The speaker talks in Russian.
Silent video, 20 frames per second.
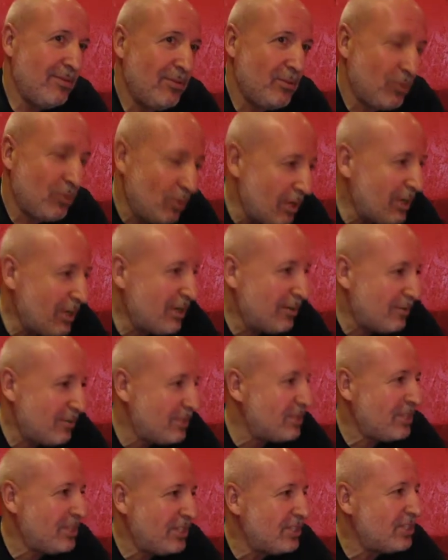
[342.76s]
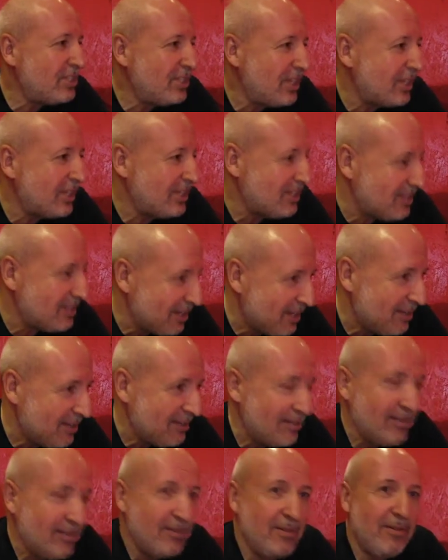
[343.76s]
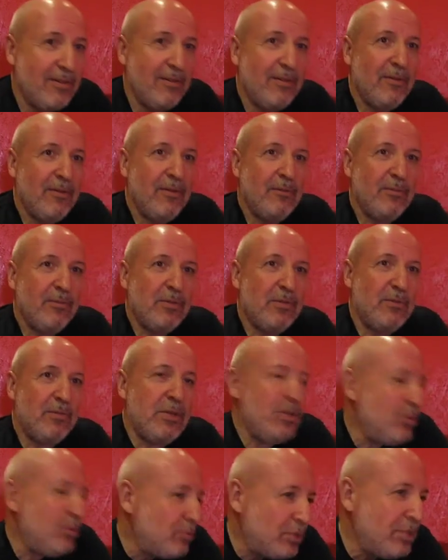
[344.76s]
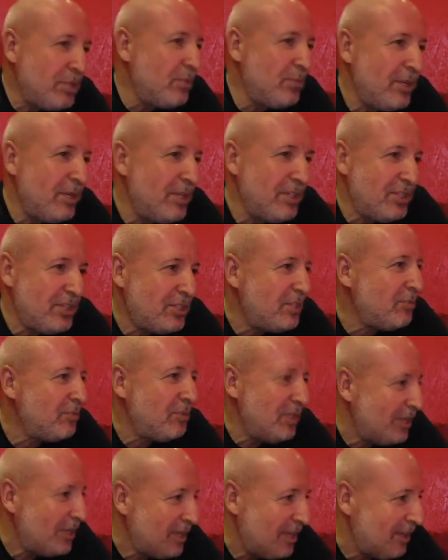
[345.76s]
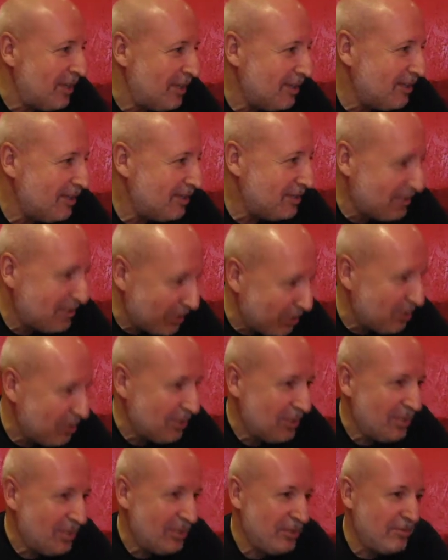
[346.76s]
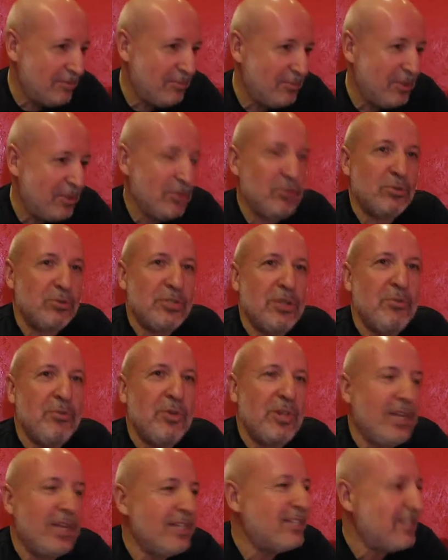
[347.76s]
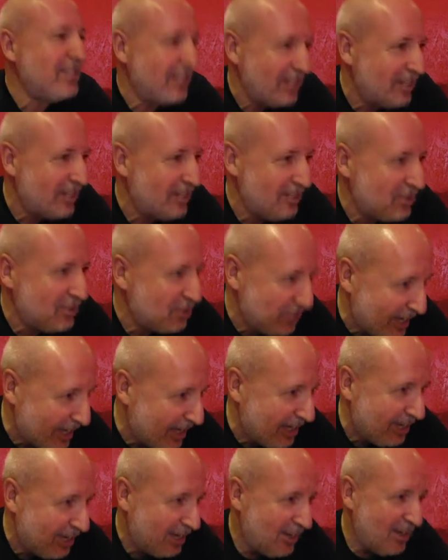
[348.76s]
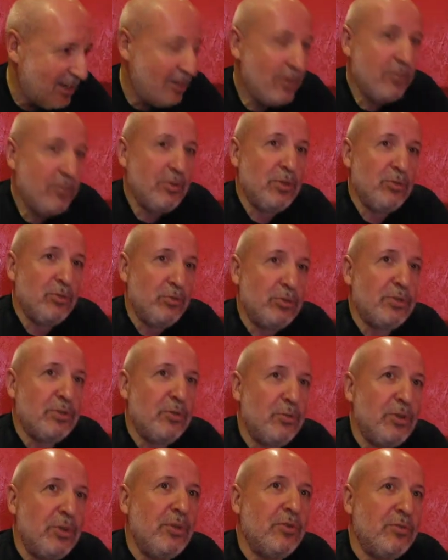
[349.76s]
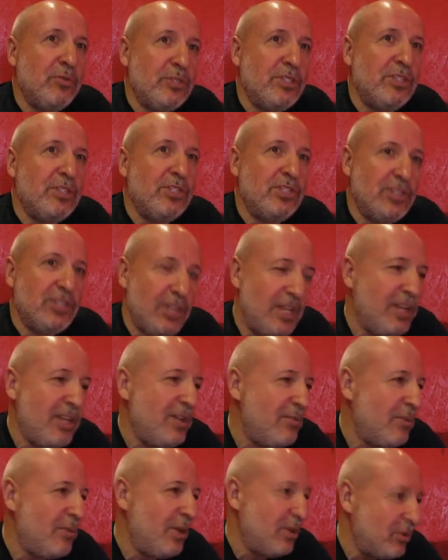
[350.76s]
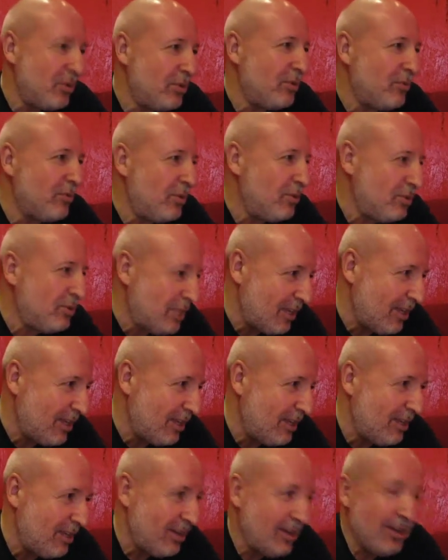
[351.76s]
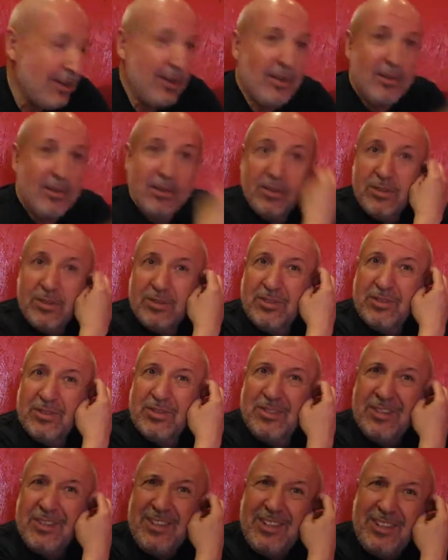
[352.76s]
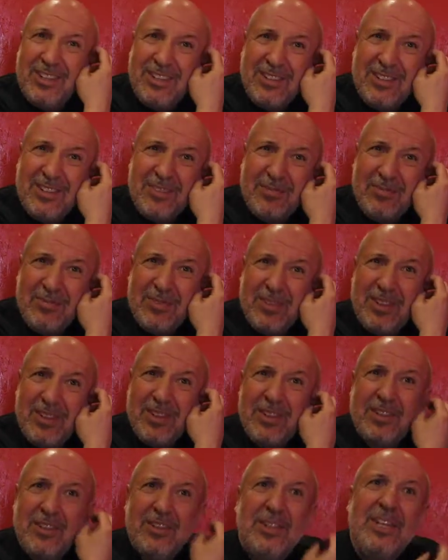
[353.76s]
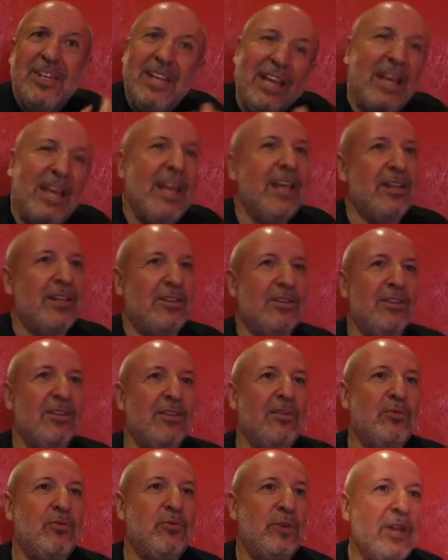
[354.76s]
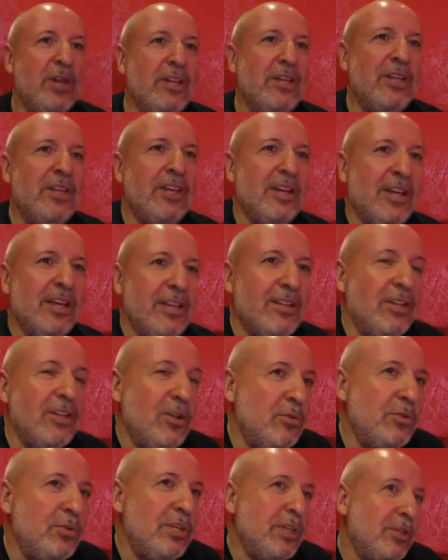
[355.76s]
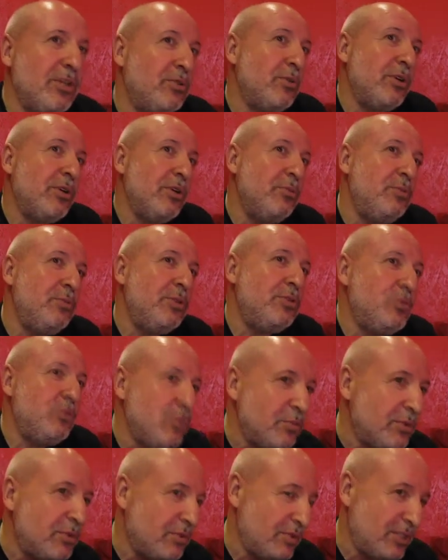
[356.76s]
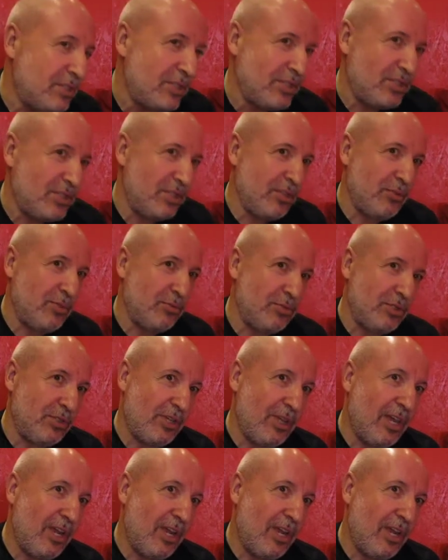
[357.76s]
Только восхищаться. Мне не нужны были ничьи мнения сторонние, мне не нужна была оценка ничья. Мне нужно было восхищение миллионов людей. Фаны. Нет, фаны – это люди, которые бездумно восхищаются.